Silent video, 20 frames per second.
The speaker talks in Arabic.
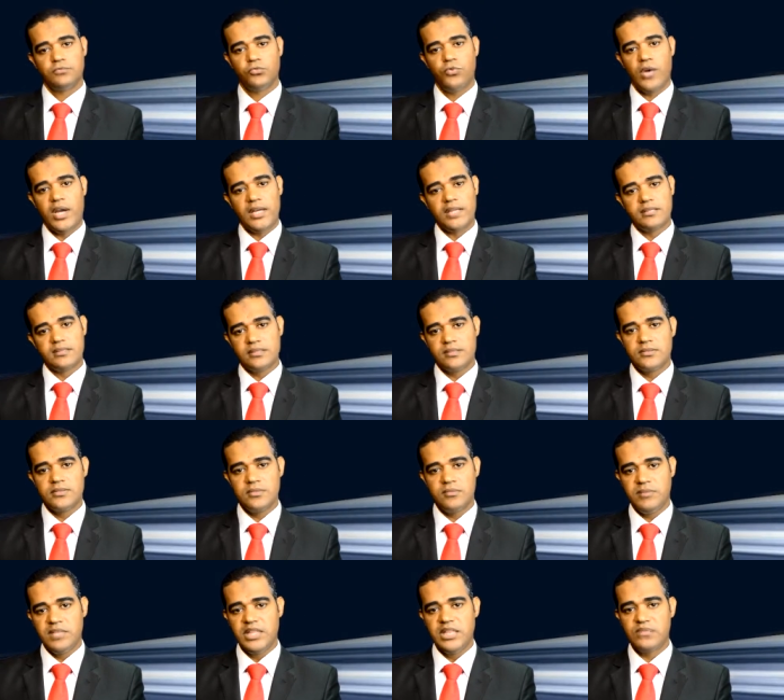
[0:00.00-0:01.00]
واحد
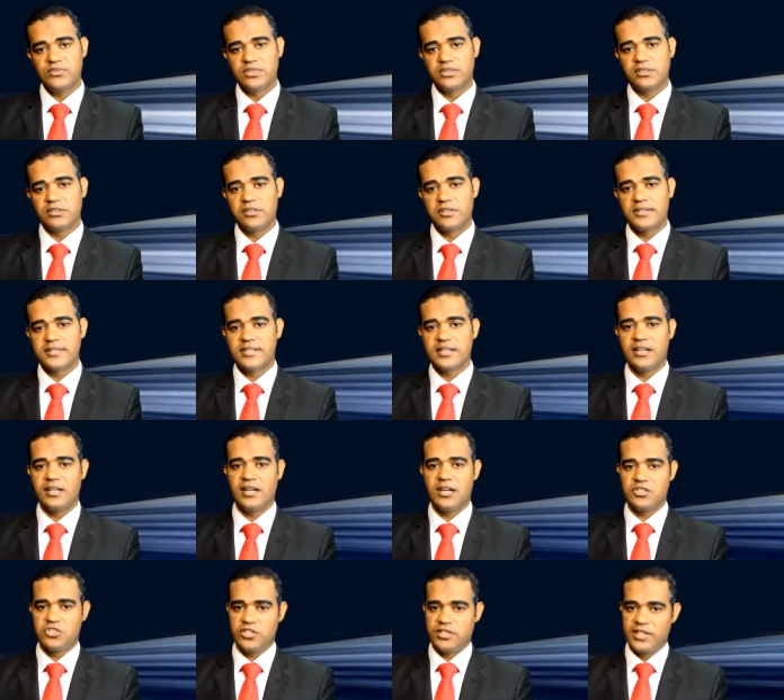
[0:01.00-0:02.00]
زميلي في الدراسة
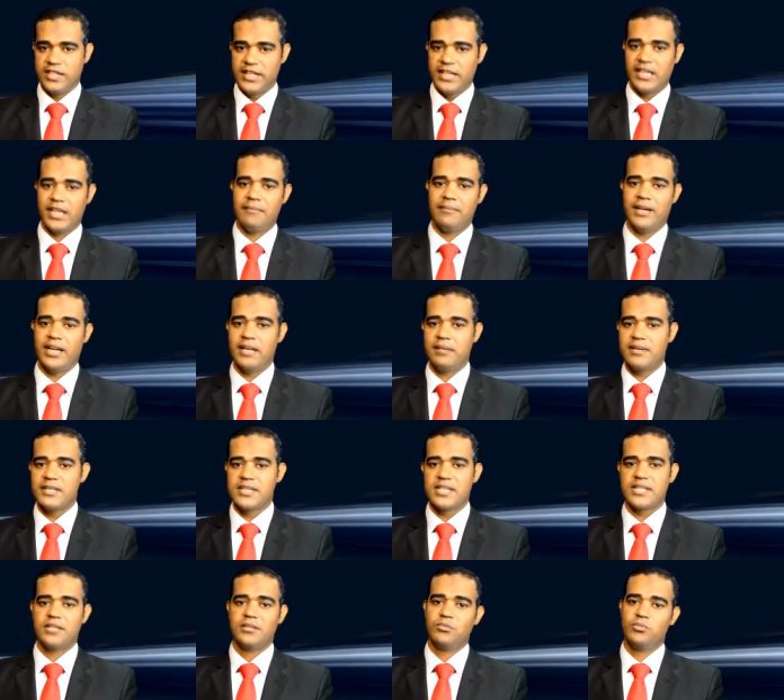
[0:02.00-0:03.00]
عشان أراجع معاه
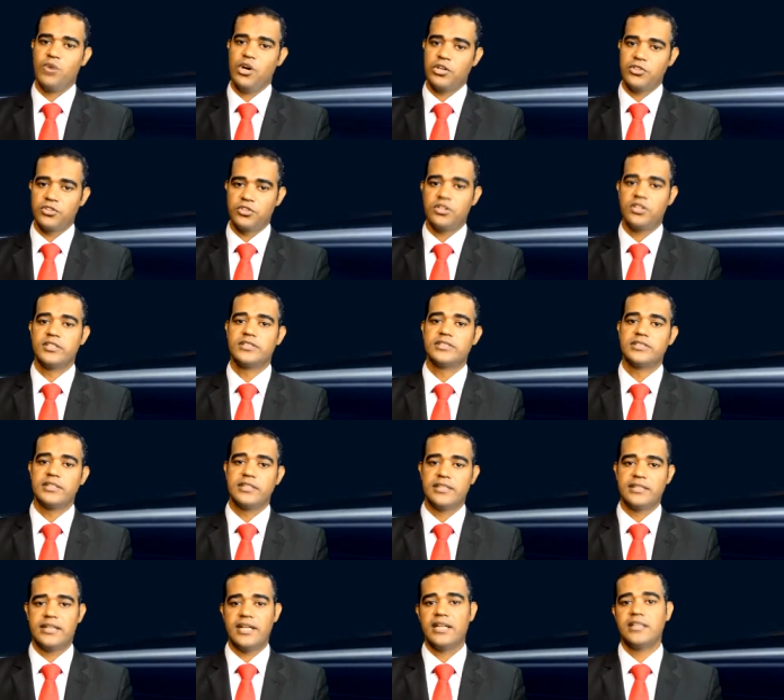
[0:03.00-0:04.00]
مثلا المحاضرات
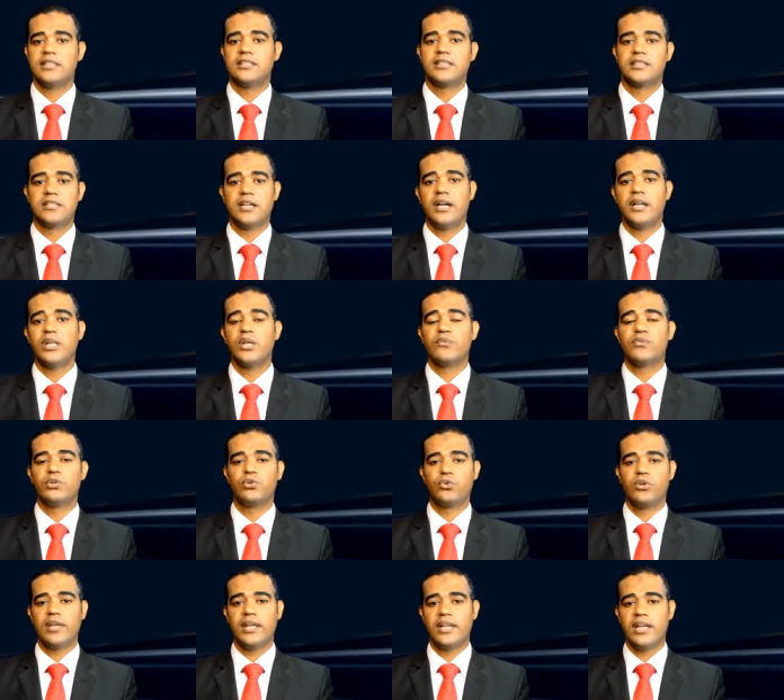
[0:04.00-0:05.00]
اللي اتاخدت النهاردة في
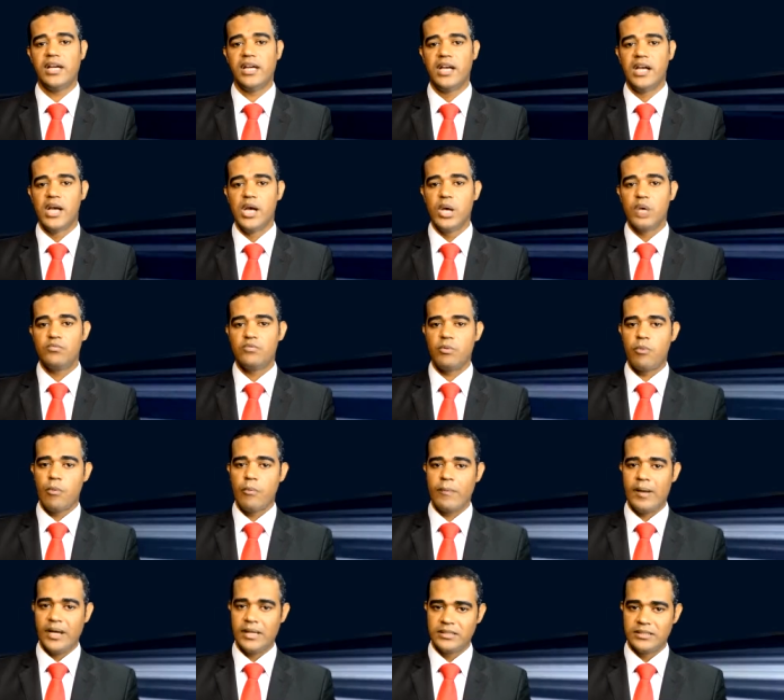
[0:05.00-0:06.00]
الكلية
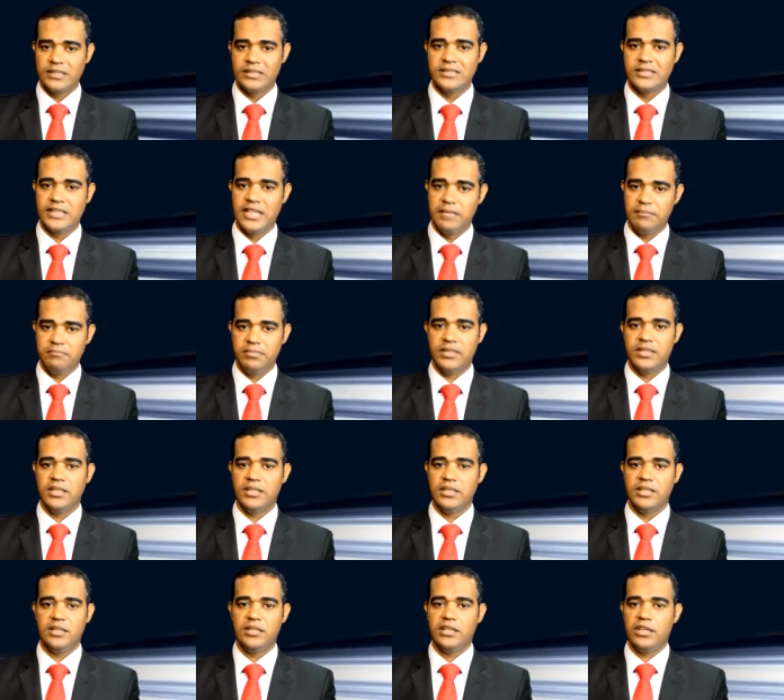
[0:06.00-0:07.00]
فببقى محدد
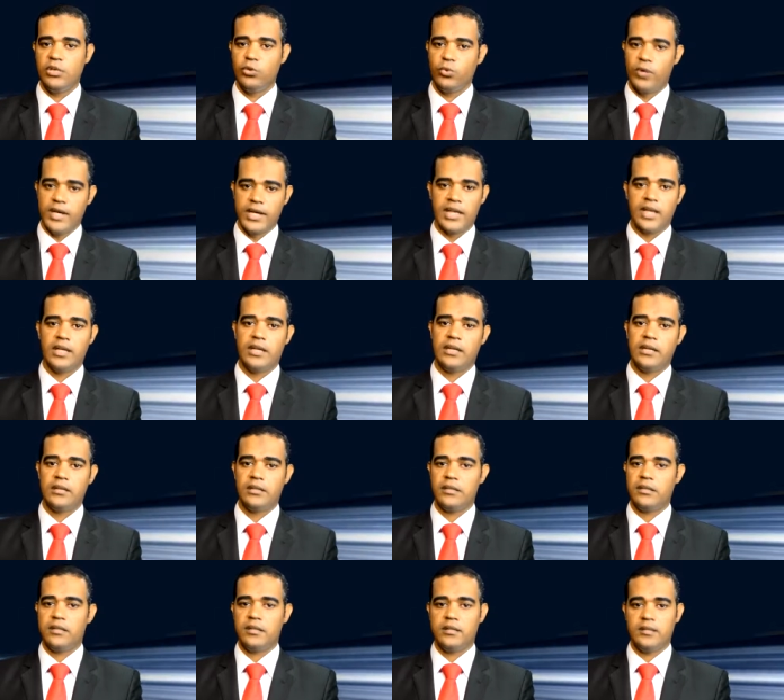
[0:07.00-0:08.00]
جنبي الورق
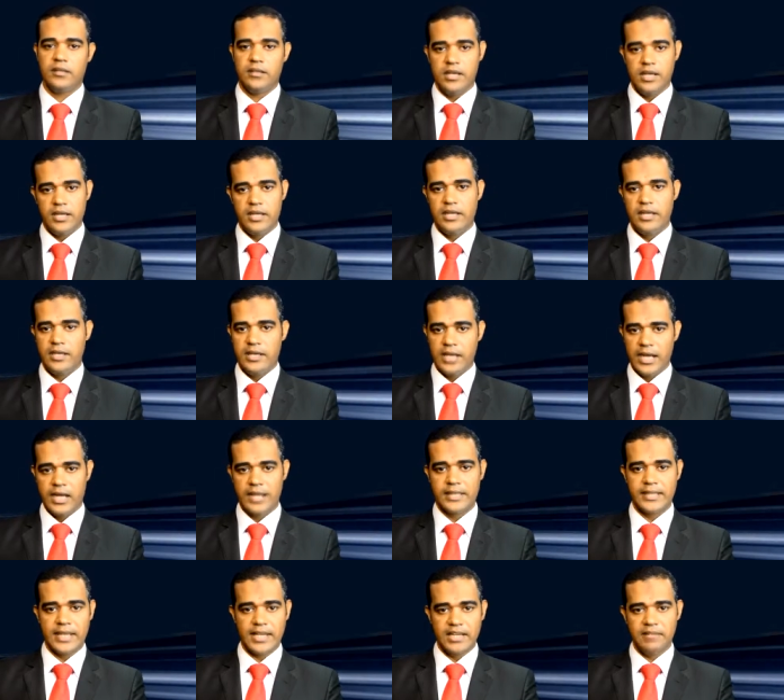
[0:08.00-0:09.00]
اللي
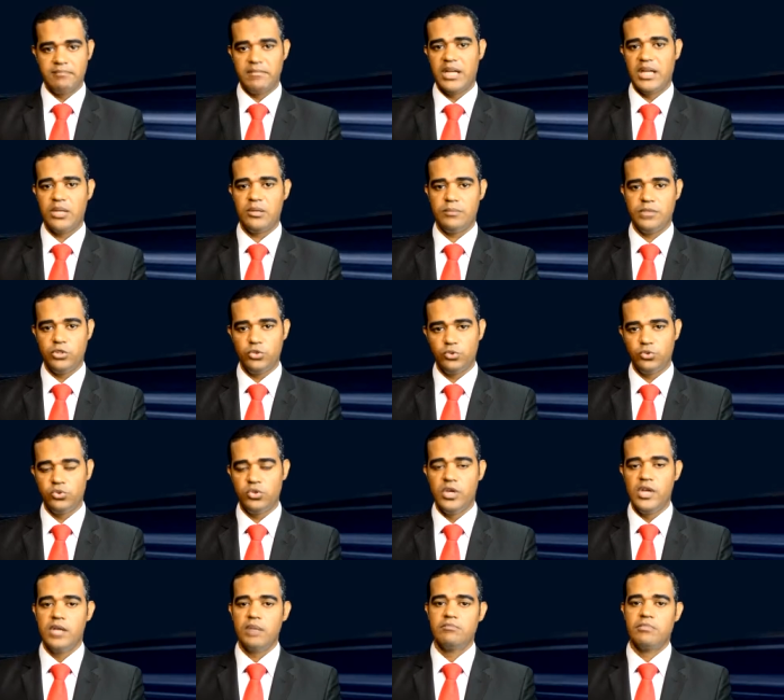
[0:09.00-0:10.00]
هتكلم معاه منه
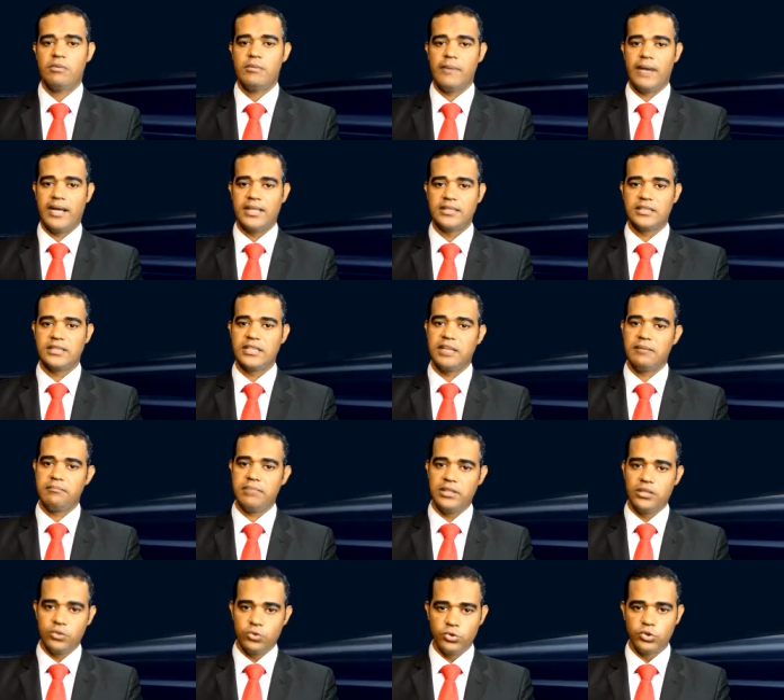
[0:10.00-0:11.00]
ببقى محدد
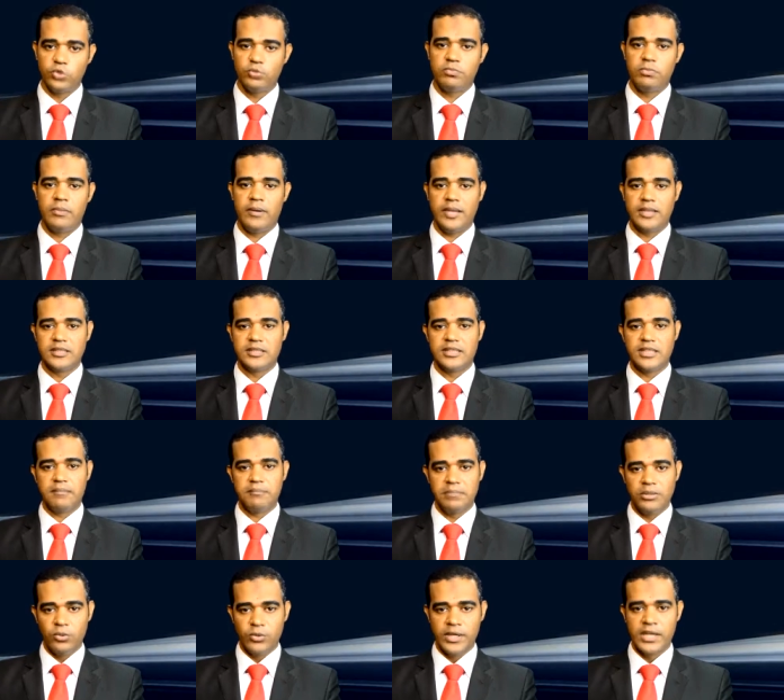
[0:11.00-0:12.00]
جنبي الكتب محدد
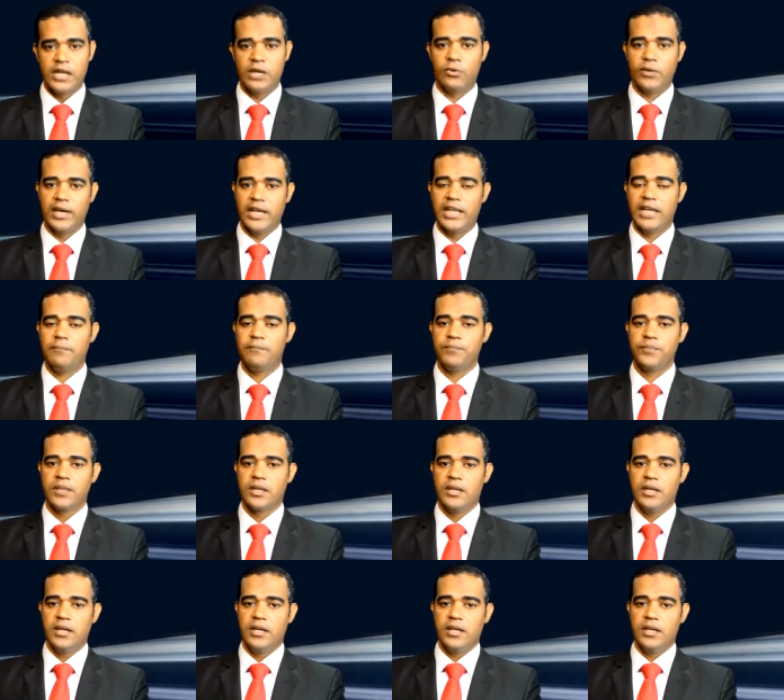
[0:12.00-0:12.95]
جنبي ورقة وقلم